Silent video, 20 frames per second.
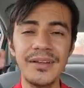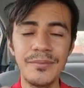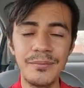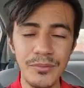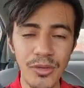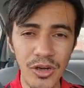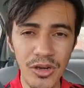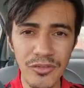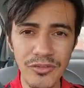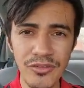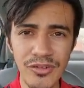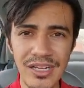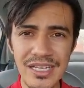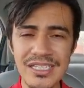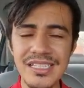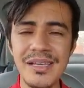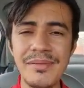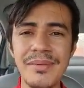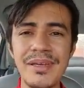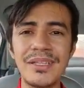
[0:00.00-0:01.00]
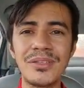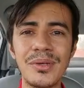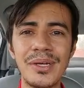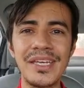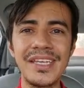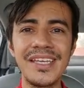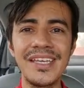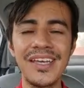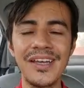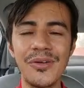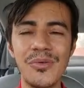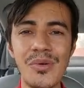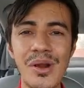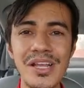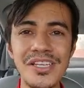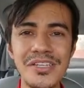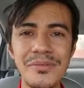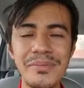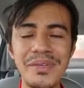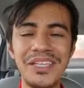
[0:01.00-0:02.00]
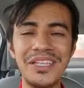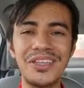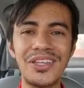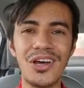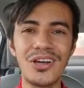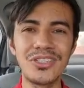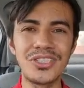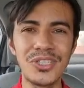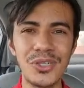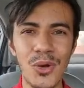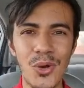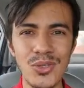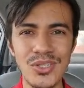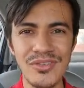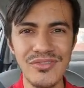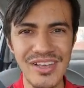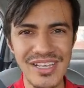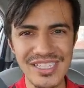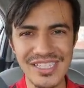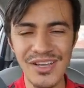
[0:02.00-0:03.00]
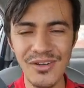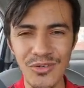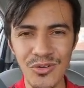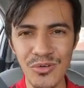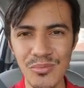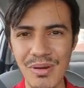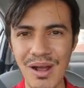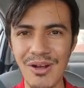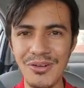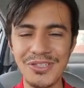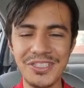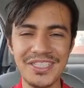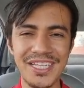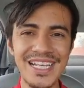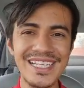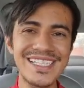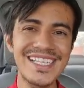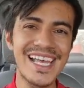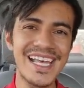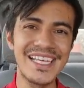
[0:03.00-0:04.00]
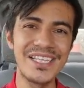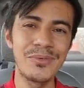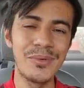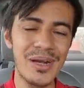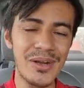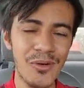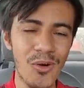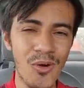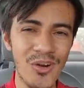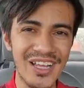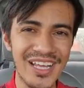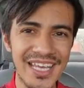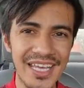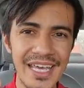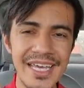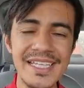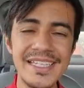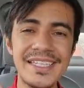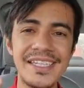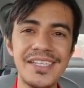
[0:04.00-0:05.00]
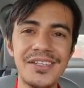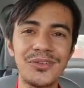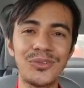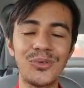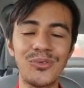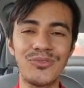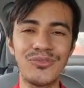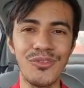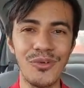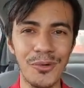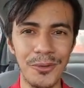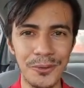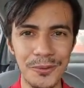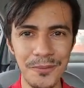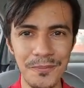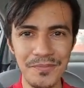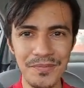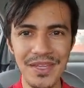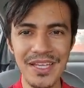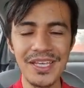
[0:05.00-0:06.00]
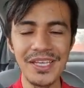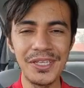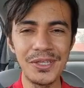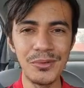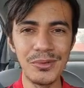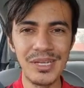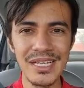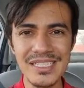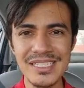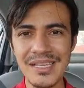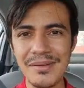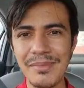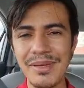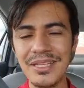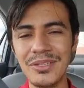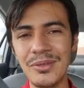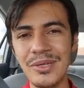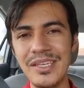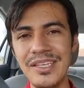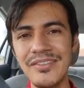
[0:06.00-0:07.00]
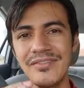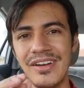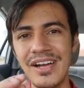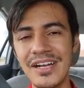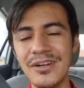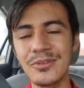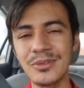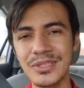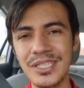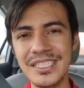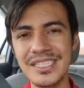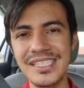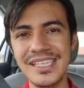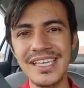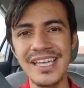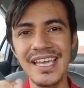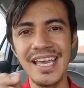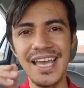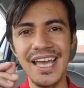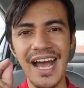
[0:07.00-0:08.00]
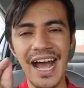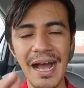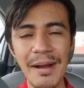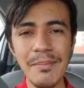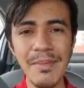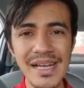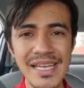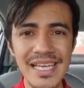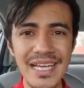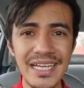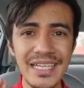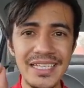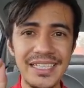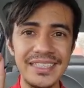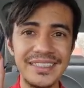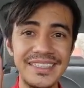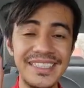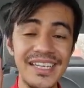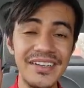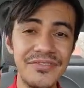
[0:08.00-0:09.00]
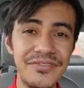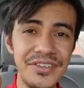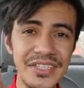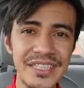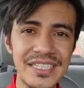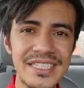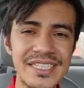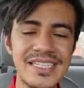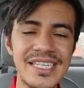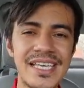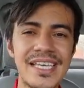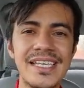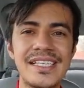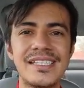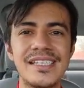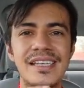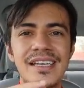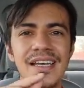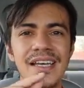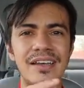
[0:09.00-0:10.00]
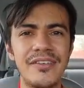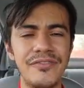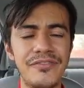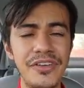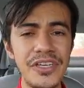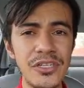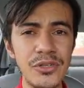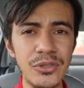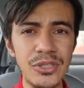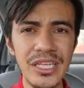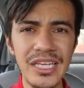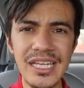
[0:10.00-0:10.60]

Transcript: novo lançamento aí, Redmi Note 11 versão global está saindo agora quentinho do forno e o lançamento aí vai acontecer amanhã, dia 26 Vídeo de